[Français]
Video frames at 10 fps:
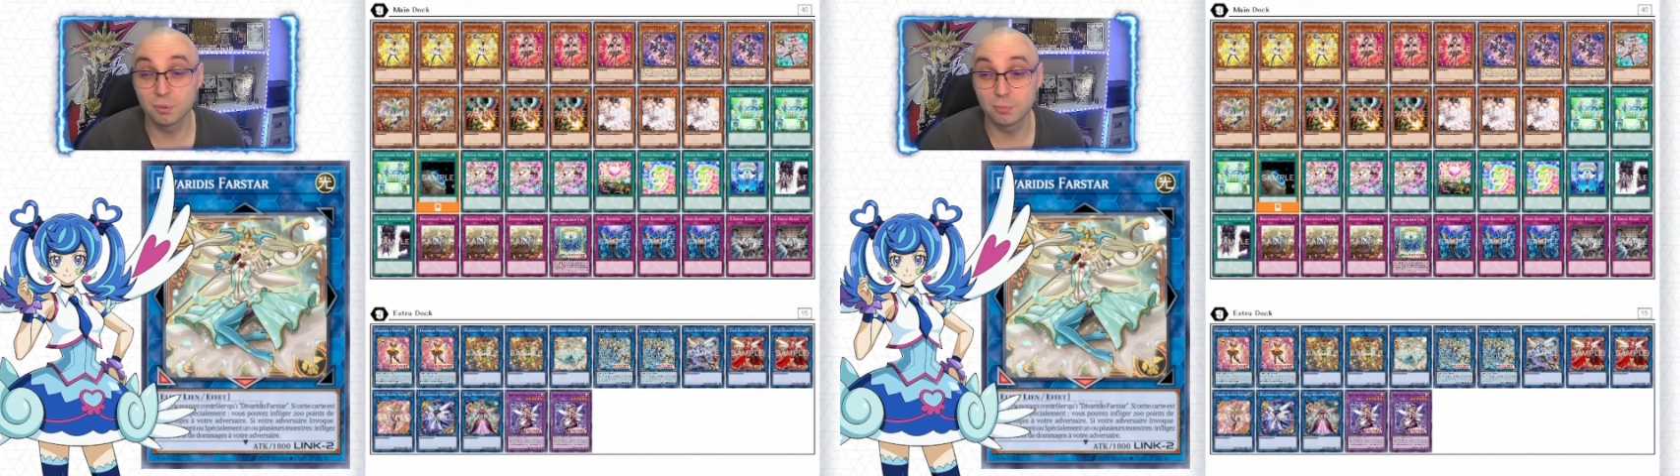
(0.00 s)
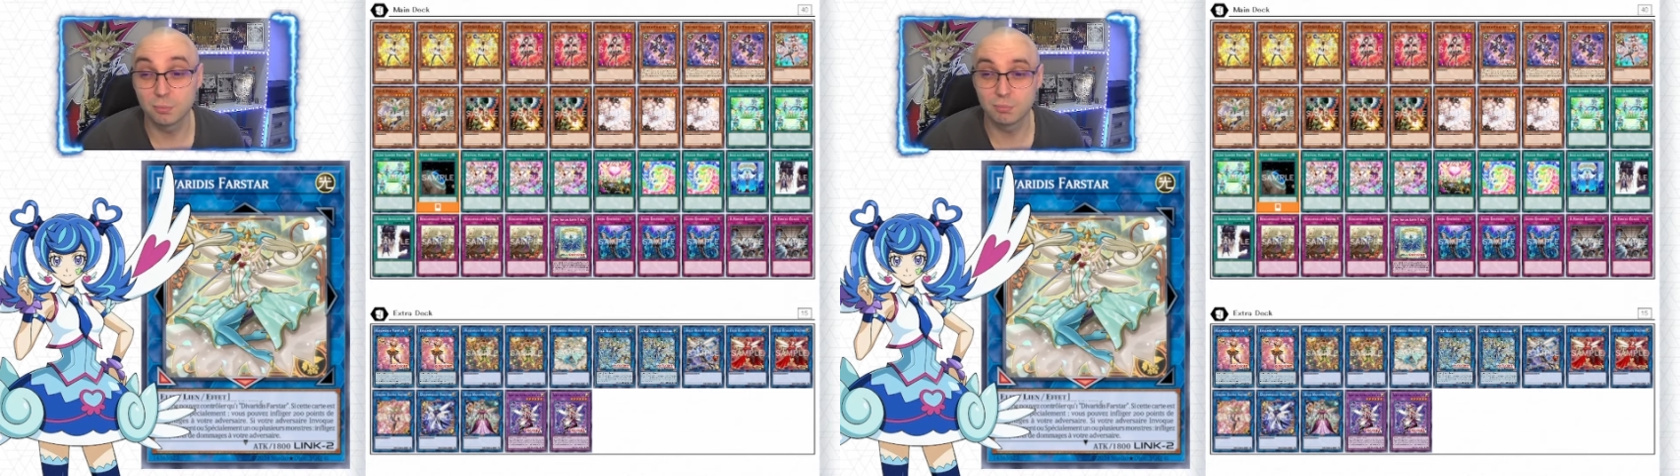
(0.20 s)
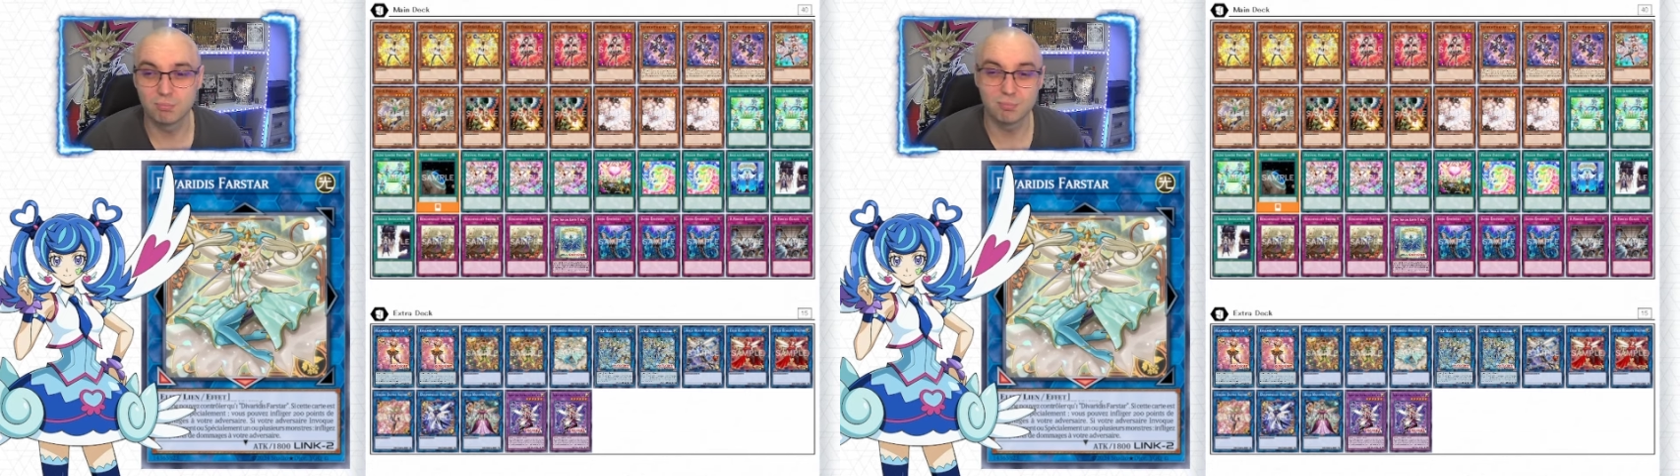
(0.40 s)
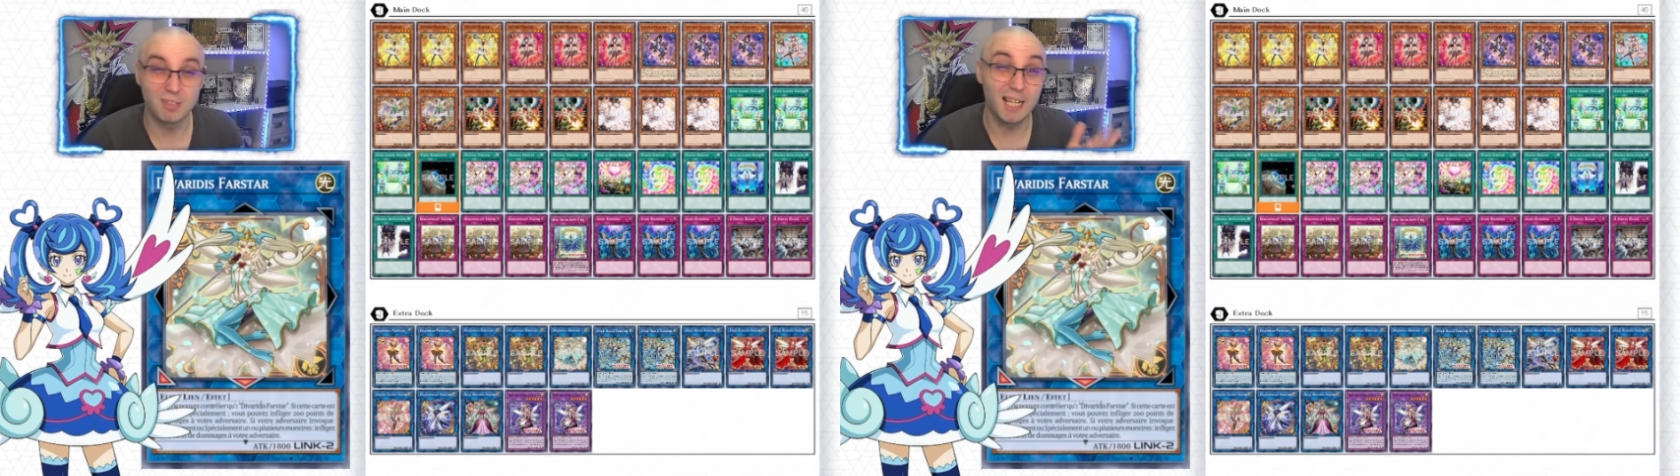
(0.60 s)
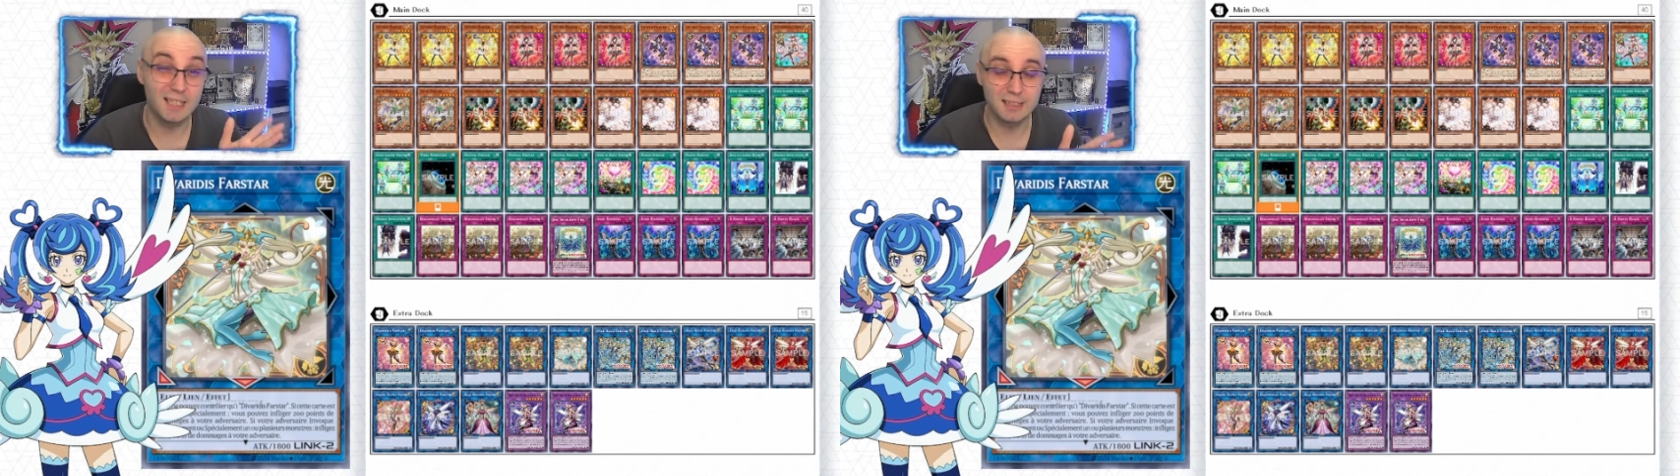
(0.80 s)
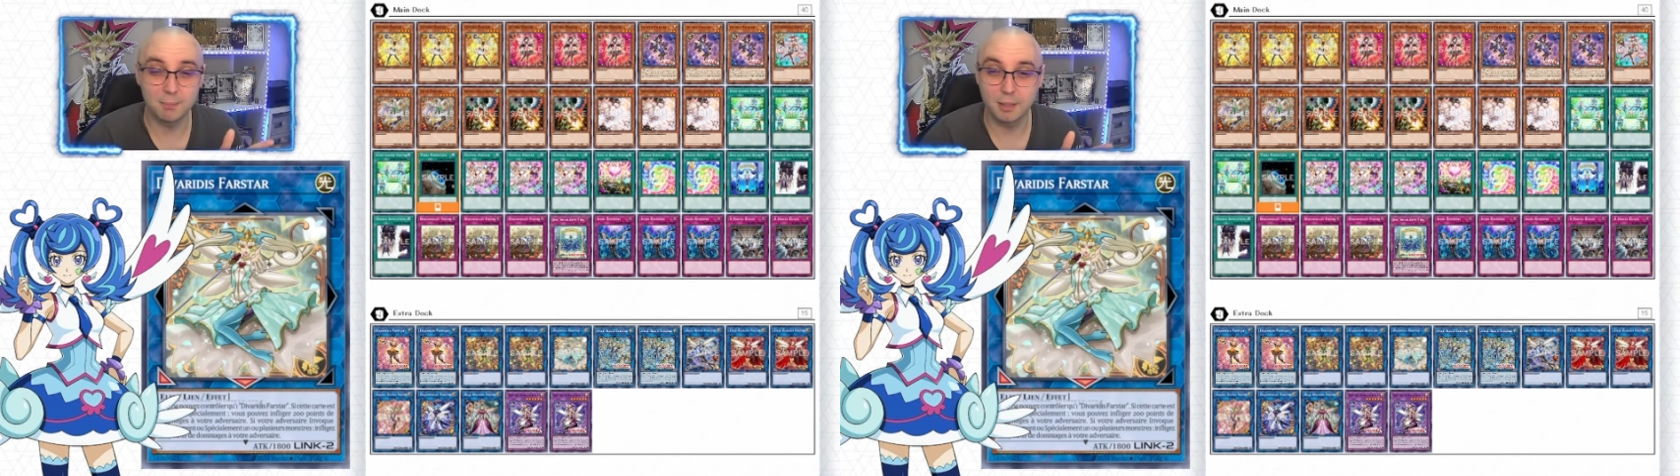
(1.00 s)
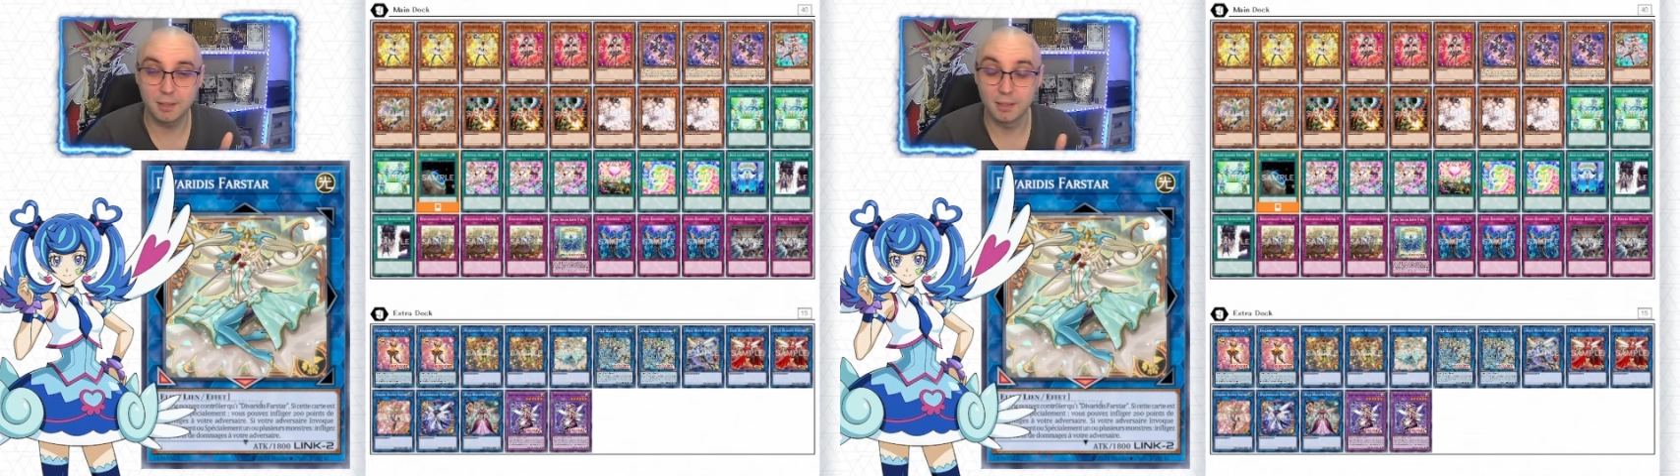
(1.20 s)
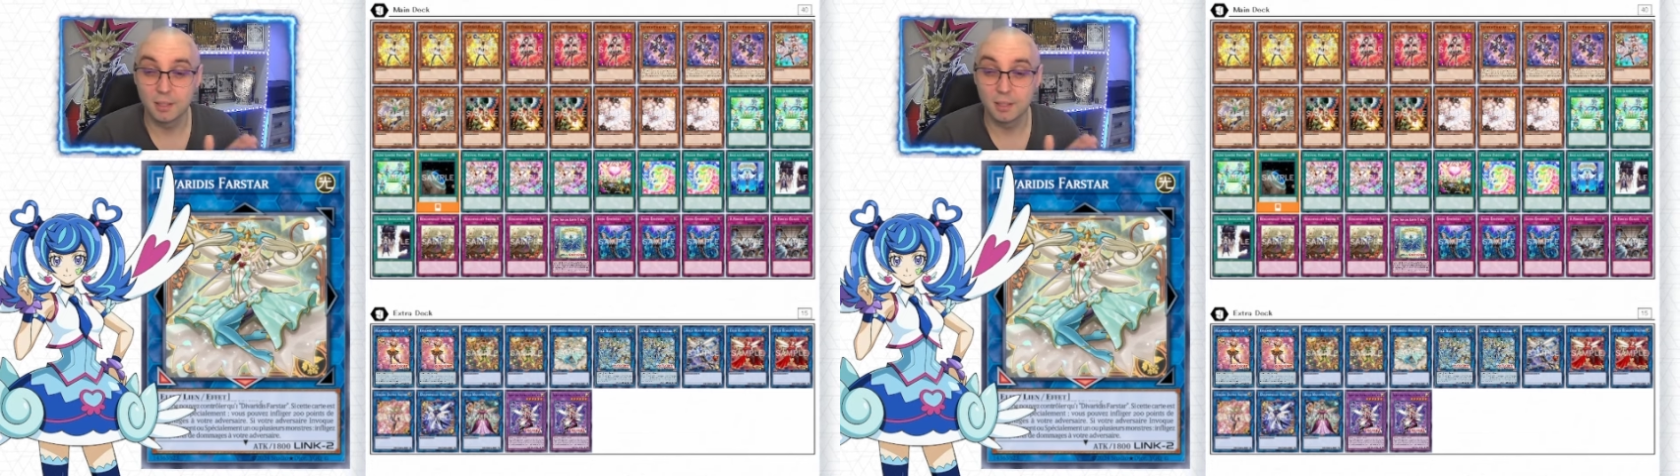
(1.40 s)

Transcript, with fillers: bon, elle est sympa